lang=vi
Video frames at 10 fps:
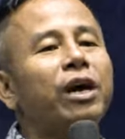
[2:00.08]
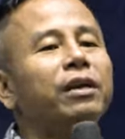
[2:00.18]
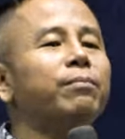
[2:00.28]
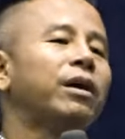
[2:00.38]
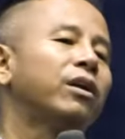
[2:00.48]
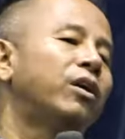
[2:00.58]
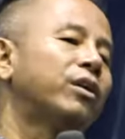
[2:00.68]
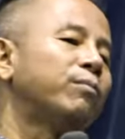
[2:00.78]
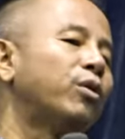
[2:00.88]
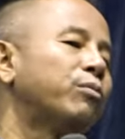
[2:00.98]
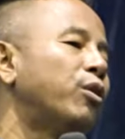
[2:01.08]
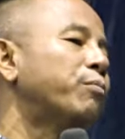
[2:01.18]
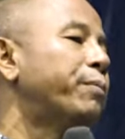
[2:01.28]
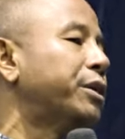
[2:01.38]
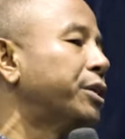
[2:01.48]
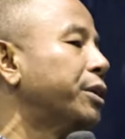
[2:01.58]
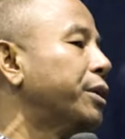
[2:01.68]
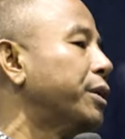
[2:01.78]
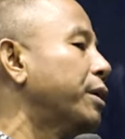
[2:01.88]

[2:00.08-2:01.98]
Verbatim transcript: sai nằm đang lo đồng bóng đồng bóng bật chỉ